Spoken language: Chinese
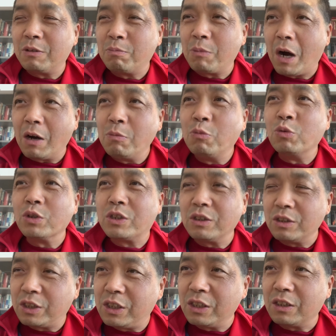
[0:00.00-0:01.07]
盲目自
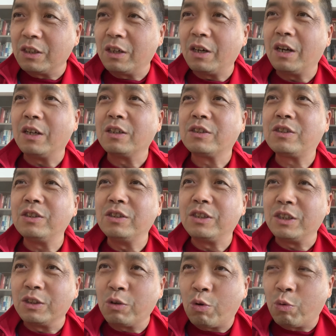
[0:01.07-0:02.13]
信啊，自
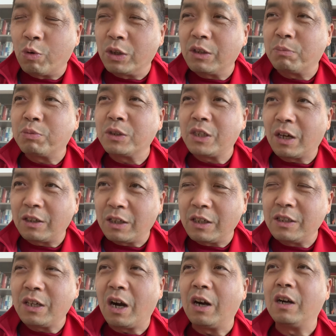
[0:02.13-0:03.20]
己都活得不像人
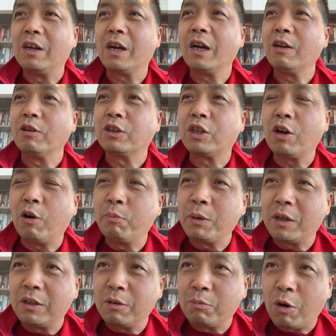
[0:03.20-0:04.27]
样儿，还老挑别
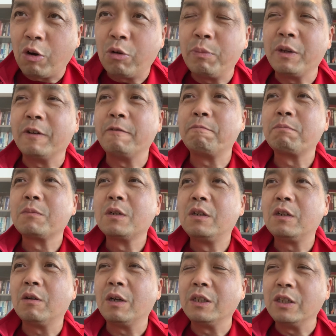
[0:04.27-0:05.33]
人的毛病，
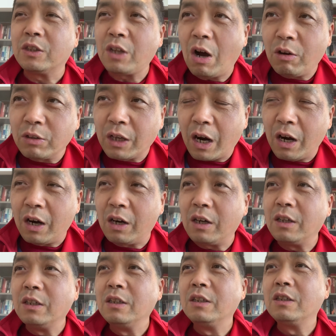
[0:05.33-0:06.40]
是吧？你到哪儿，
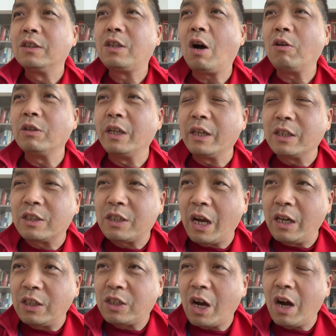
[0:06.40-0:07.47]
到哪个
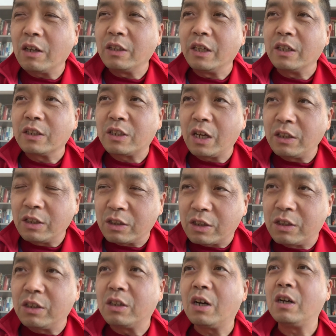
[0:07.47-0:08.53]
山唱哪个山的
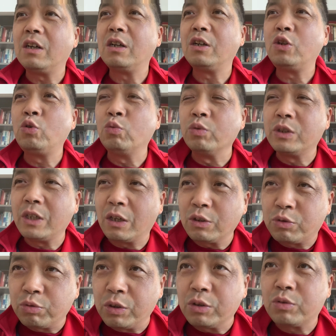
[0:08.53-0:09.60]
歌，入乡
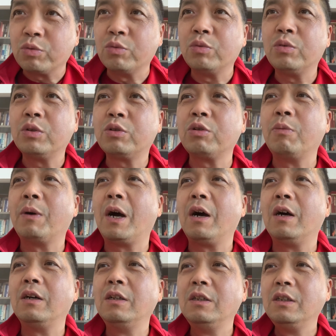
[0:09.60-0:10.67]
随俗，对
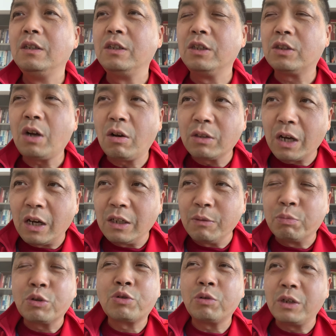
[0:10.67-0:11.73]
吧？你到哪儿，你
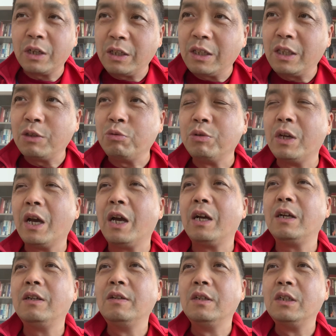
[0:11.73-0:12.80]
不说人家的语
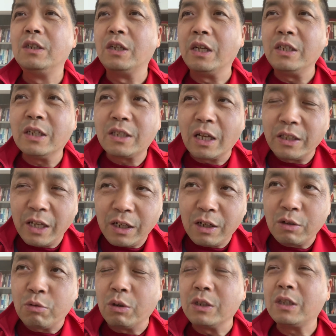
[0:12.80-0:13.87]
言，人家在那个
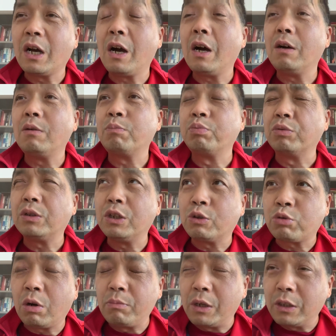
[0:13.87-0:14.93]
国家不是
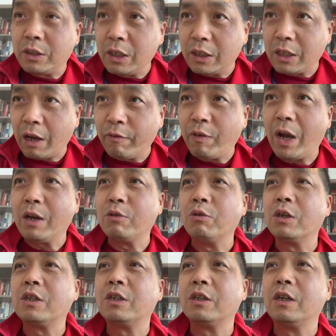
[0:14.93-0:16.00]
专门接待外国
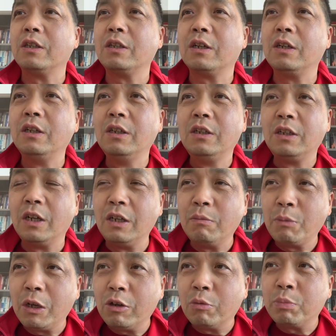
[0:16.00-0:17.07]
客人的。人家
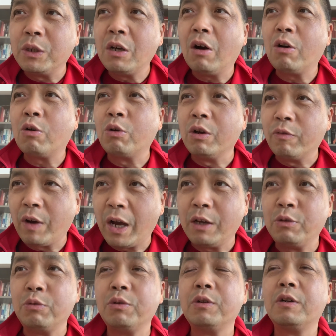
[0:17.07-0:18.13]
没有必要会外
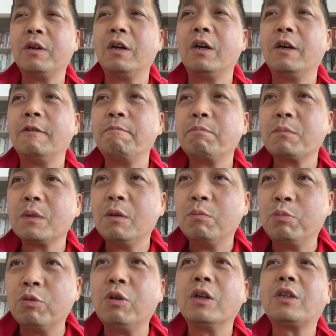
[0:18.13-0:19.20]
语啊，
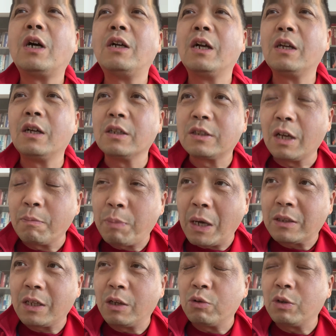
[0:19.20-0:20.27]
不过当然了，在巴
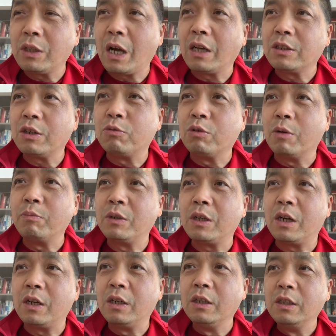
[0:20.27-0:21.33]
塞罗那，像我们这
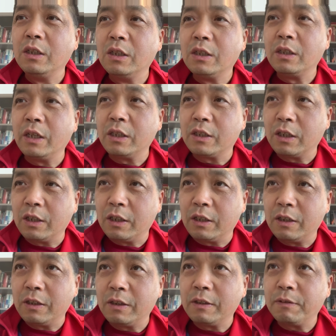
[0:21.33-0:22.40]
儿那
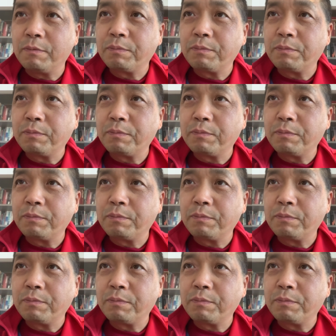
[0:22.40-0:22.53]
个，